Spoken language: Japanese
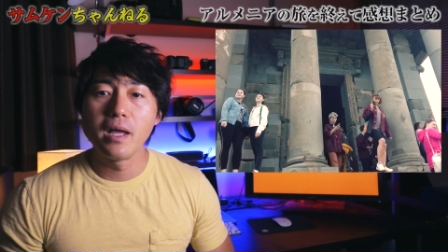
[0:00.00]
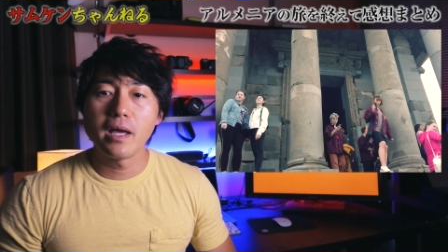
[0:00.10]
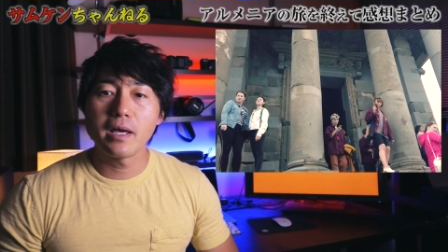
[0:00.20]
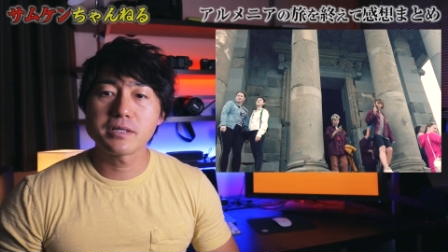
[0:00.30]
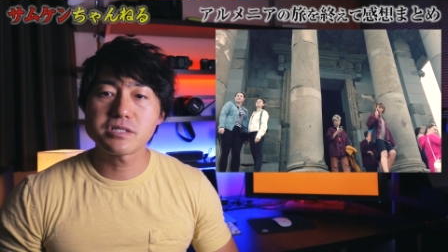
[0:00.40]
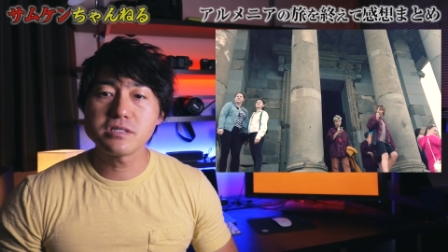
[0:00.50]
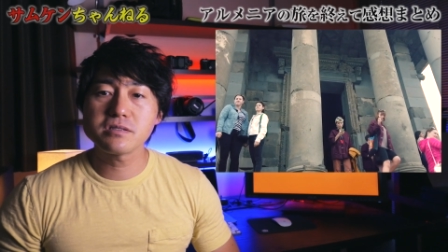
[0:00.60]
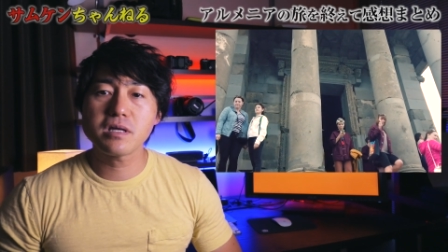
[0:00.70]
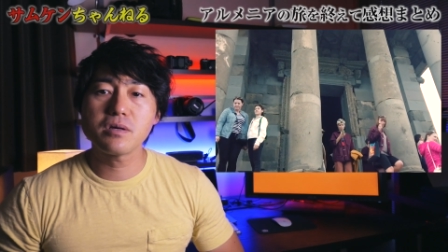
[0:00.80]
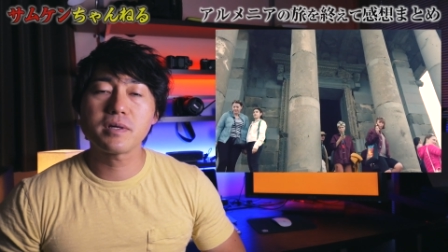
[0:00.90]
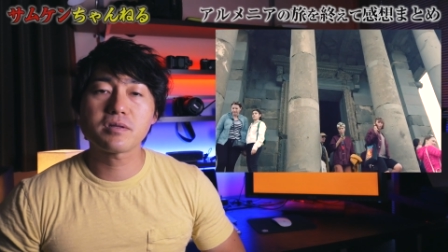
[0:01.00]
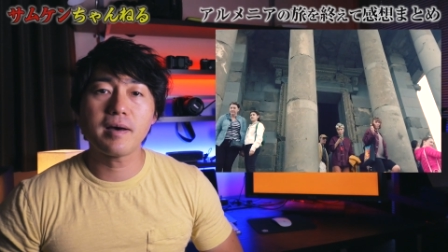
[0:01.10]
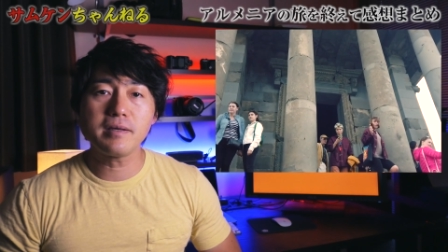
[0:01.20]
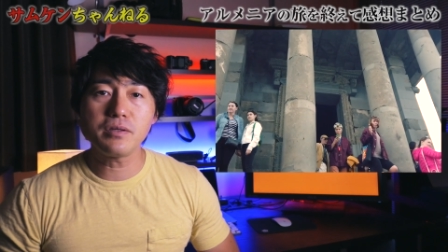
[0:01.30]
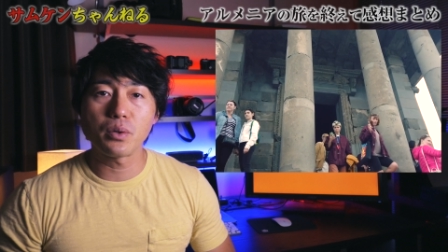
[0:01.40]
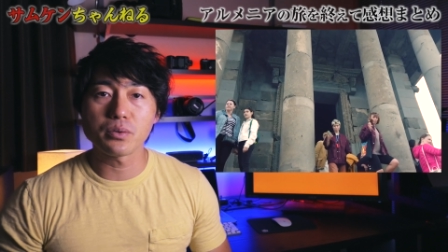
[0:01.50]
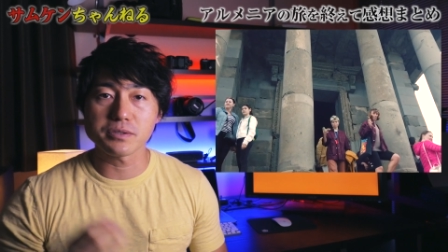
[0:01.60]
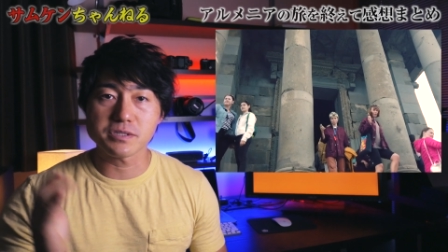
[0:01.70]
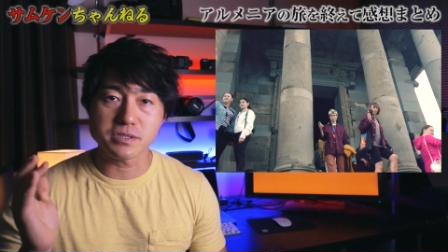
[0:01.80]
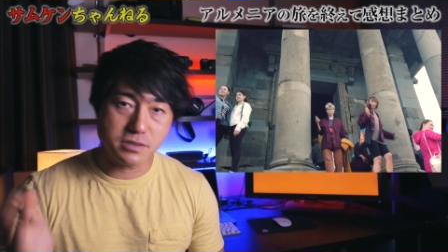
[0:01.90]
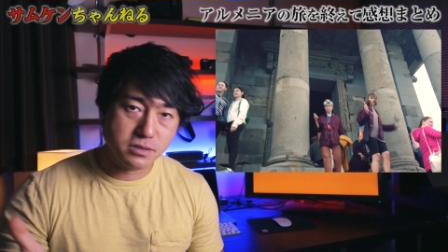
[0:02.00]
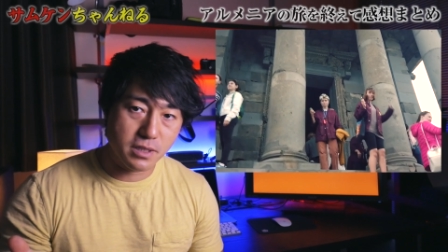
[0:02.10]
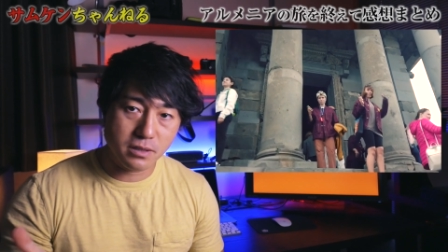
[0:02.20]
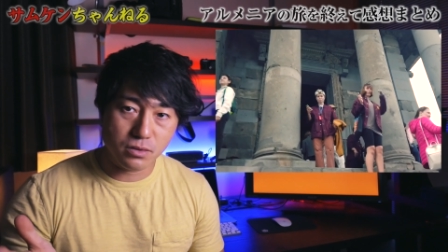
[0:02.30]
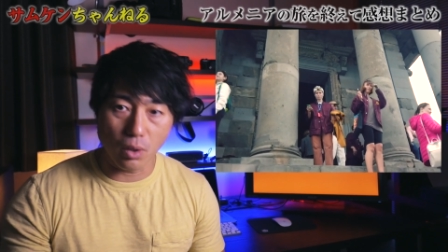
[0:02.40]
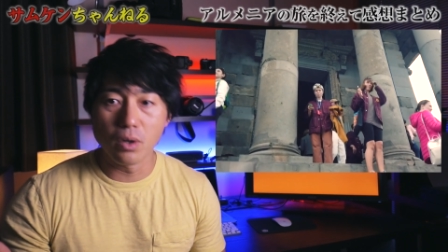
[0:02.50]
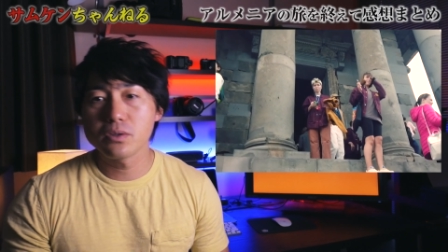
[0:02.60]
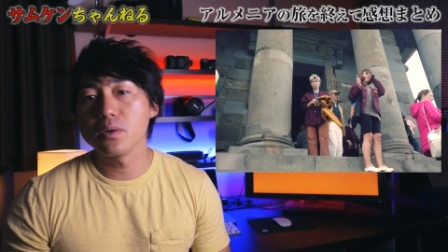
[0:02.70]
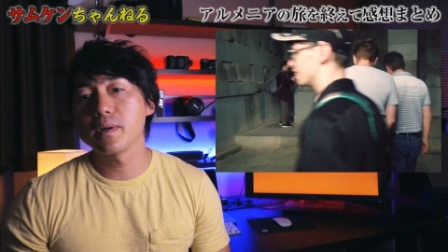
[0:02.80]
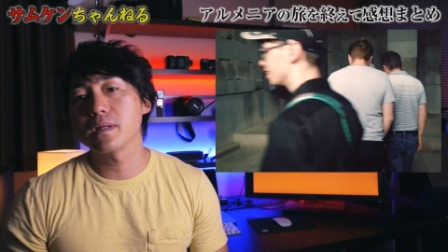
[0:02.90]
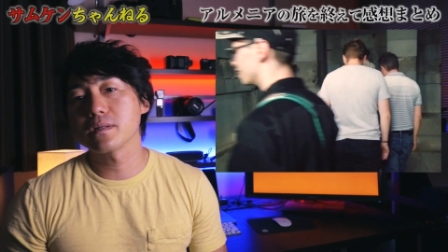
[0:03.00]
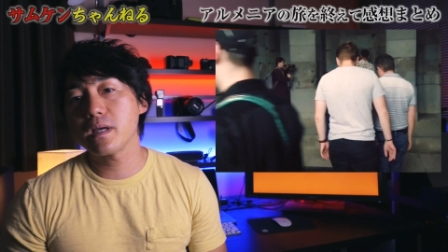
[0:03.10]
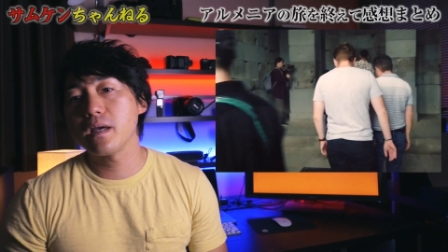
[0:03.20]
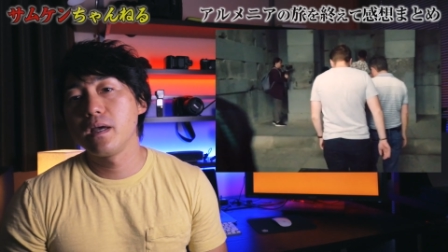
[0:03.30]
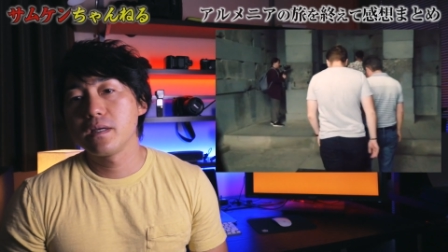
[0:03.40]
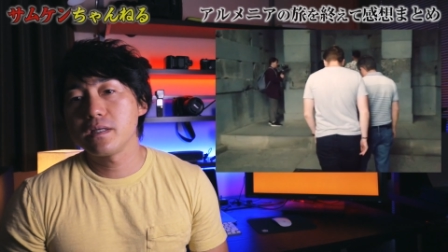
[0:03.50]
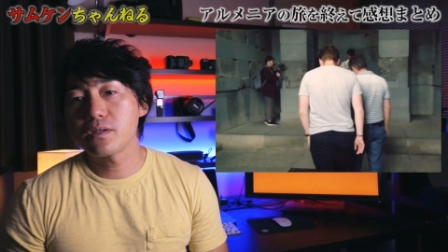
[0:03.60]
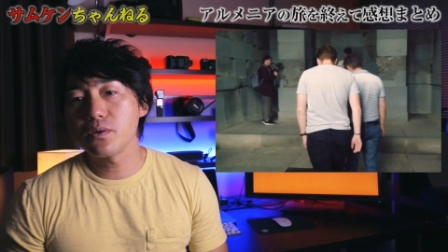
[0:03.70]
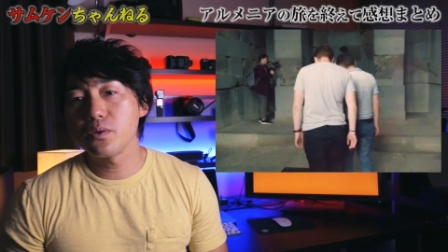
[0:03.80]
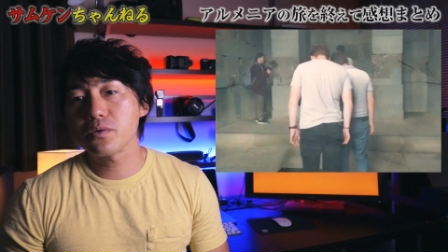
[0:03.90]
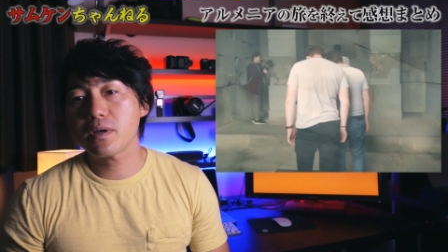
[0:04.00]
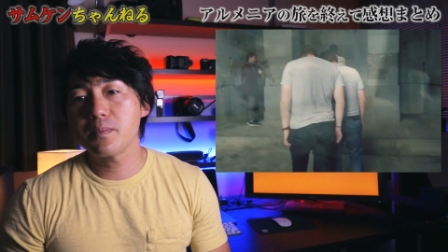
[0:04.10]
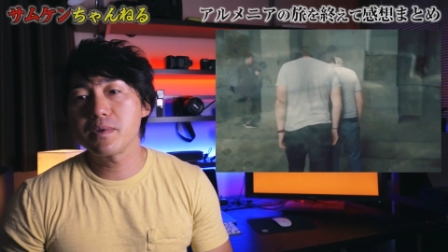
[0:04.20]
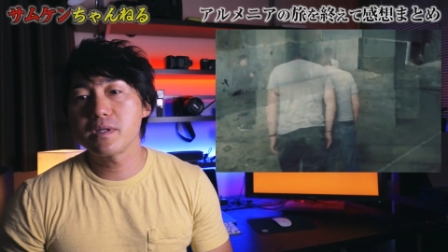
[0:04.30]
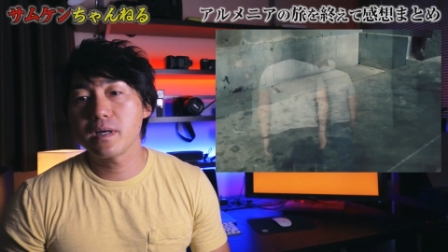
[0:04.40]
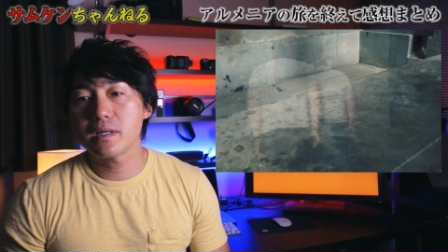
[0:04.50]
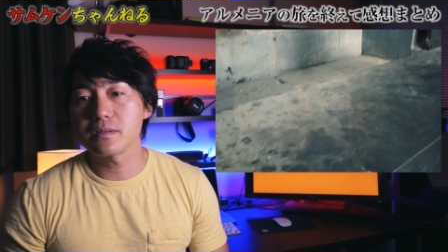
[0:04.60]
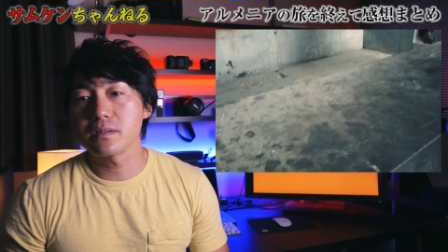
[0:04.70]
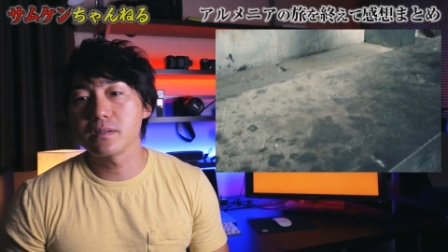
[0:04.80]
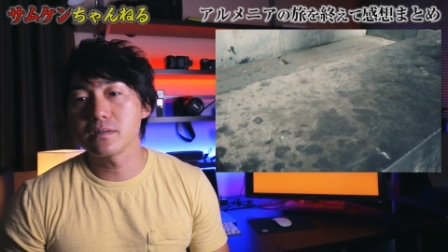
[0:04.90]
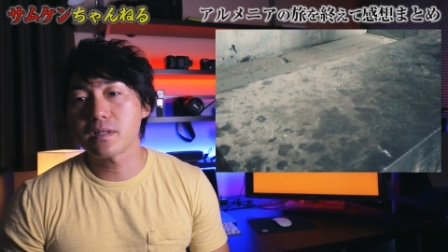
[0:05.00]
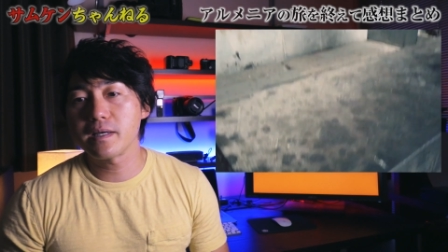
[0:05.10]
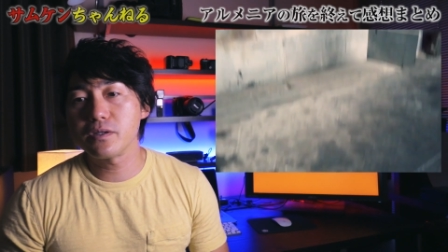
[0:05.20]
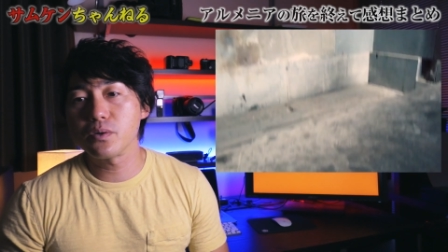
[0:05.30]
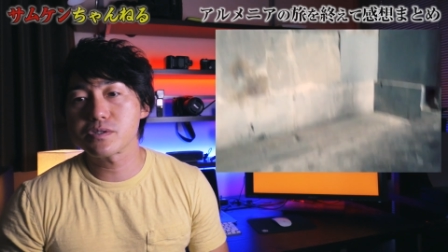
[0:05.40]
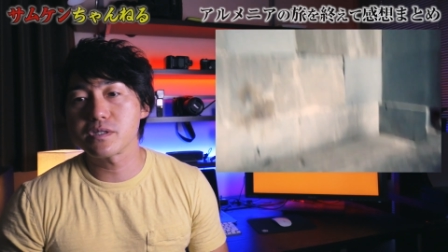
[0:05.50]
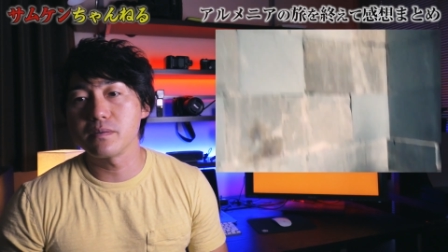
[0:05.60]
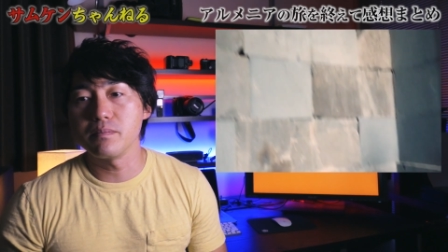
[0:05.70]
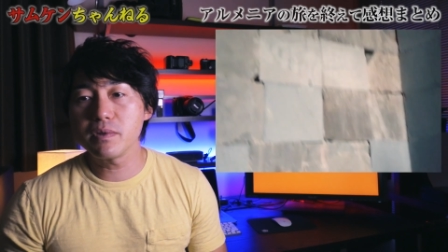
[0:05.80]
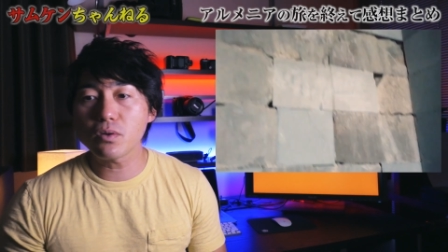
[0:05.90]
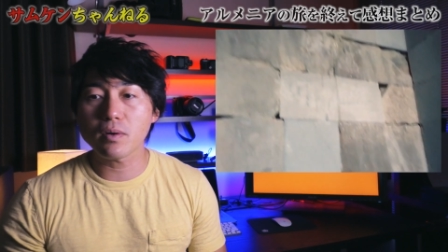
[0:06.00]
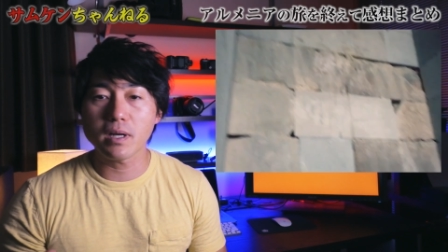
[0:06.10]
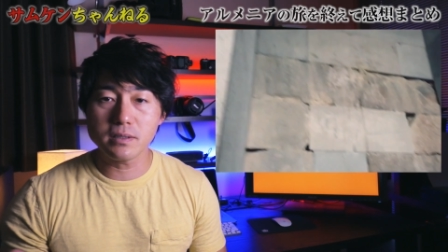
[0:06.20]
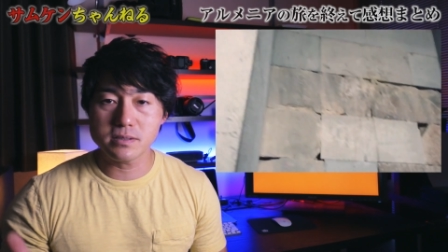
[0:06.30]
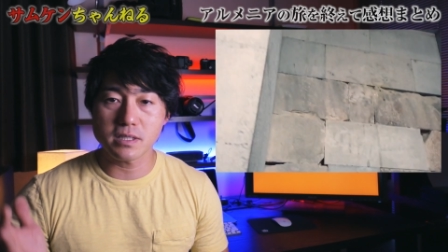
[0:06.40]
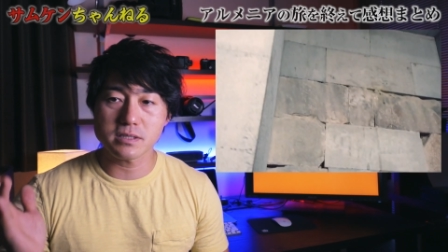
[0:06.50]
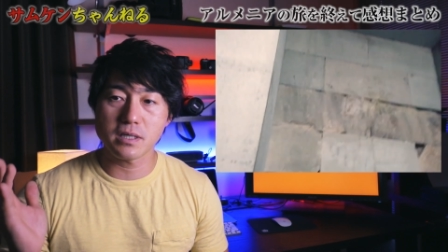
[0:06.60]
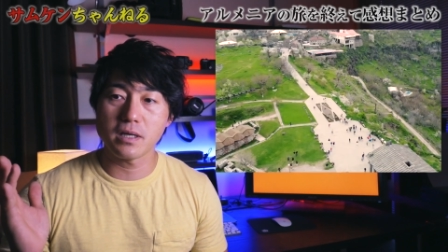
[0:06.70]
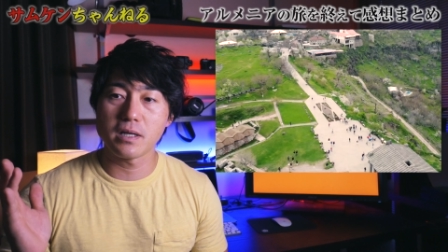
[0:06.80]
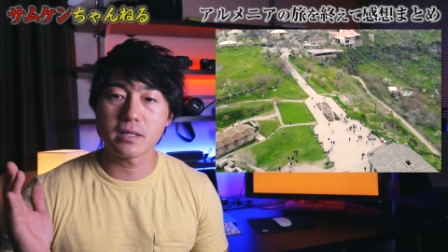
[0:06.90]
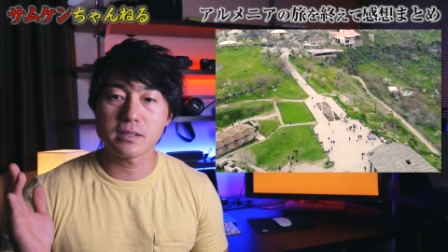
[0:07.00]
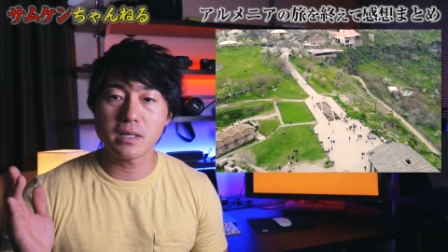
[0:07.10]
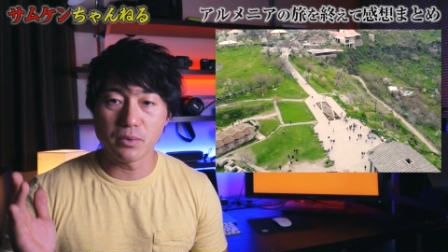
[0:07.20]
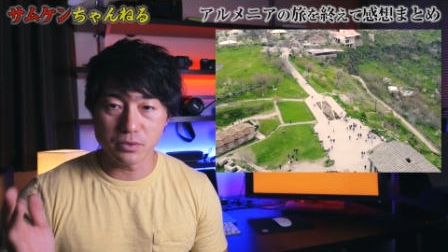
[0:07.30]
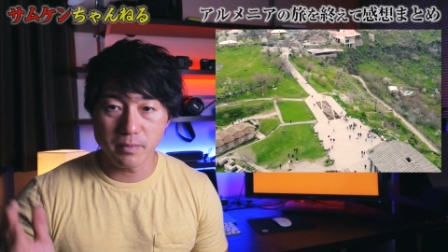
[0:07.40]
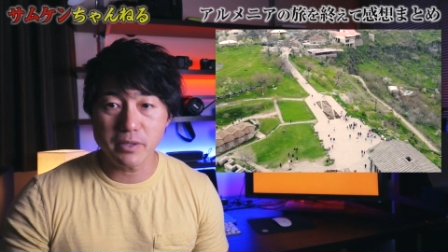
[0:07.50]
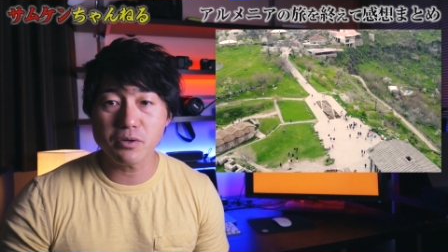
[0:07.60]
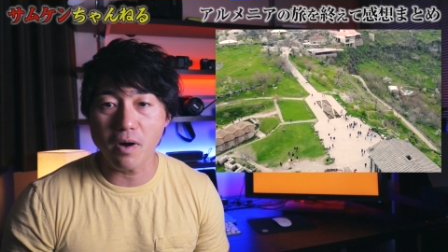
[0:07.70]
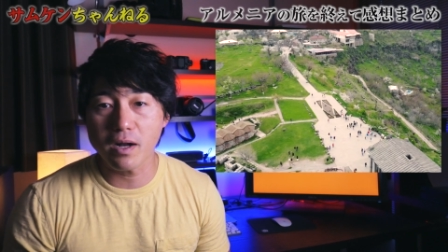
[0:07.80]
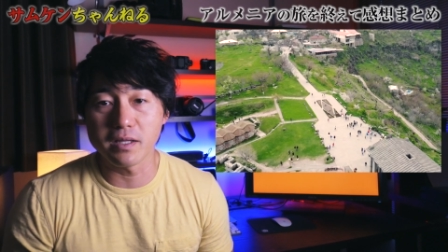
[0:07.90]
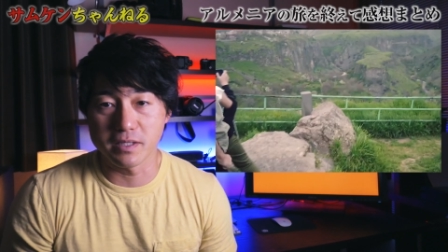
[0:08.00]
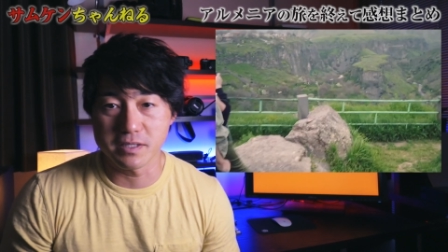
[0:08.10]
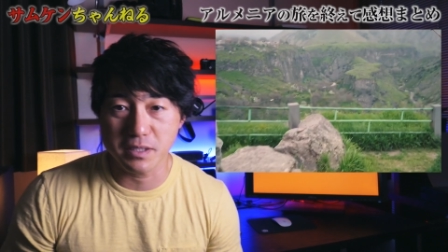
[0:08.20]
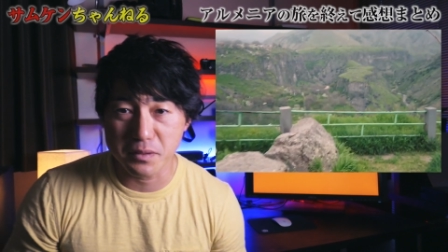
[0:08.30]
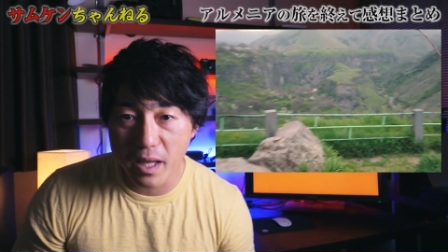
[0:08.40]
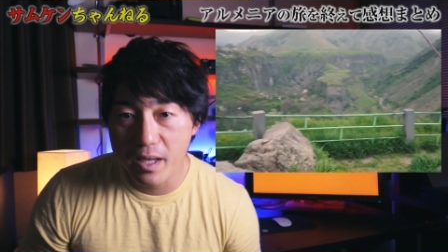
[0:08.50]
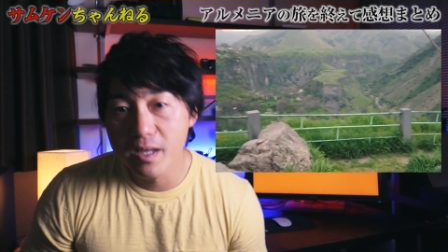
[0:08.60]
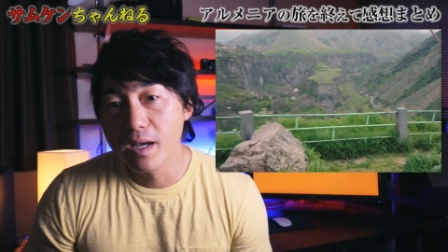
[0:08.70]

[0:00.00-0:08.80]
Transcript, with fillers: えー、神殿は太陽の神殿と呼ばれて、異教の神である太陽神ミトラに捧げられたもの。まあ、よくわかんないですけどね。